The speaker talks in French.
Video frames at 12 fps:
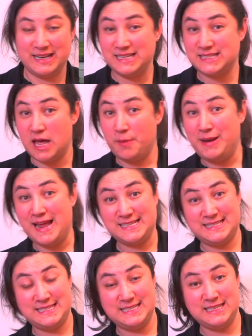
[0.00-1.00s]
les arts
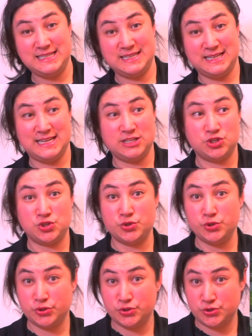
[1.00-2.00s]
plastiques, les
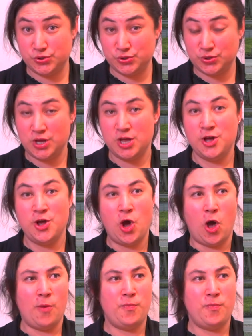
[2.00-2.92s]
sculptures. On